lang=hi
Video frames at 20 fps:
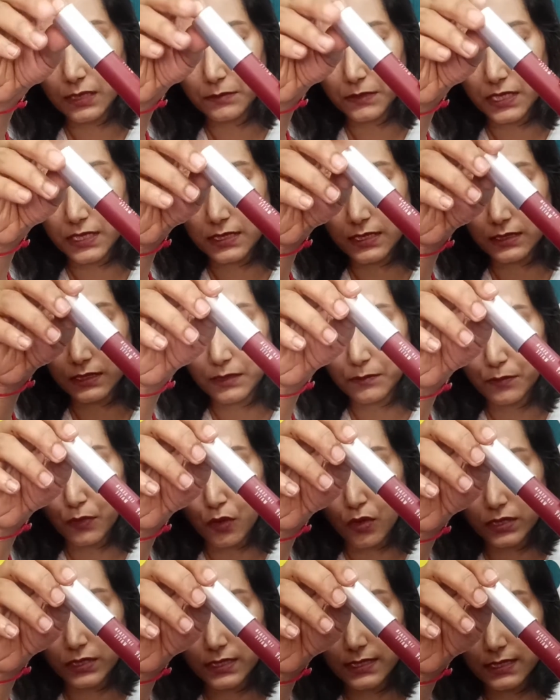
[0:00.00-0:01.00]
आप देख सकते हैं
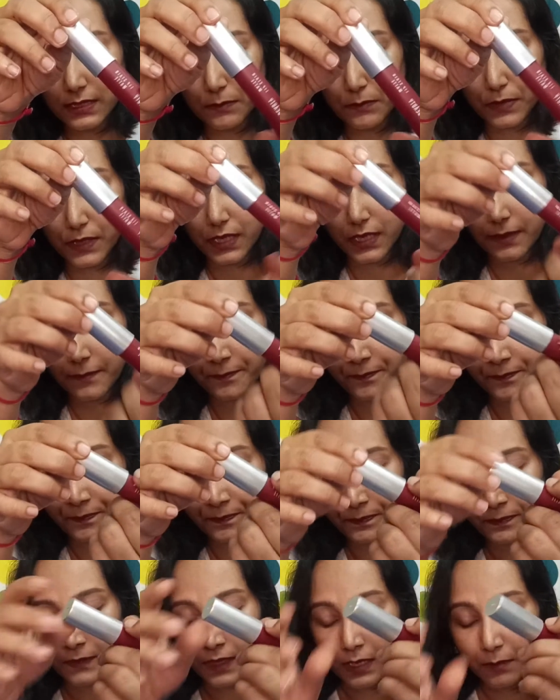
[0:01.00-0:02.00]
बहुत ही सिंपल है
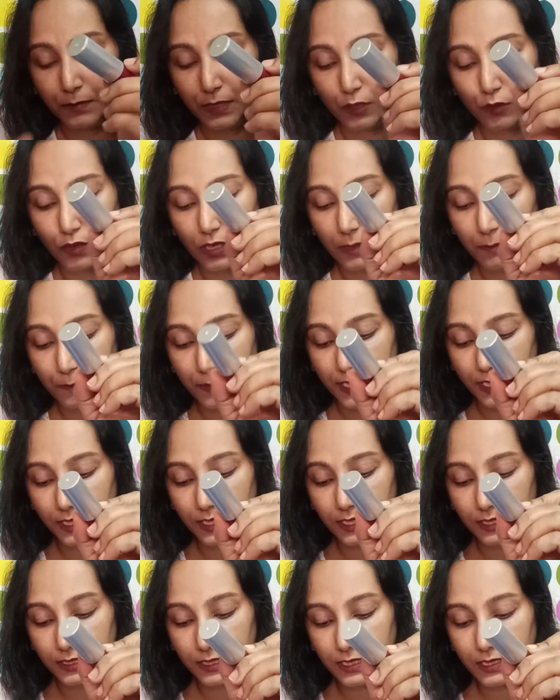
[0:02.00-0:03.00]
बिल्कुल आप पेन
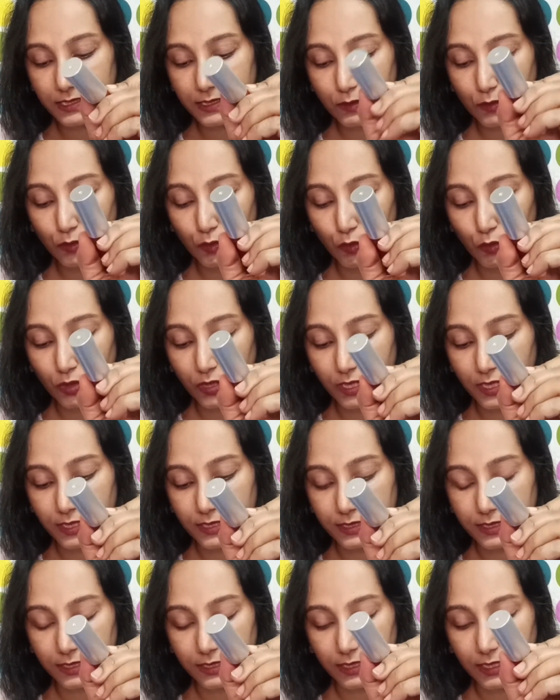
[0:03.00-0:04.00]
की तरह इसको होल्ड कर
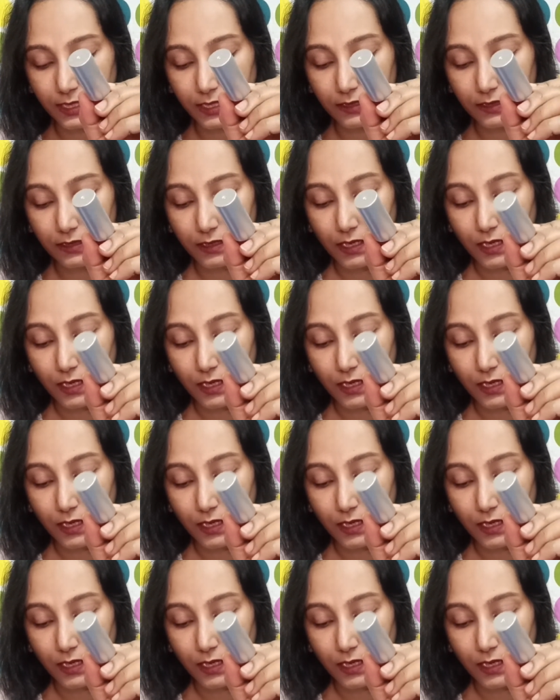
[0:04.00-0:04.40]
सकते हैं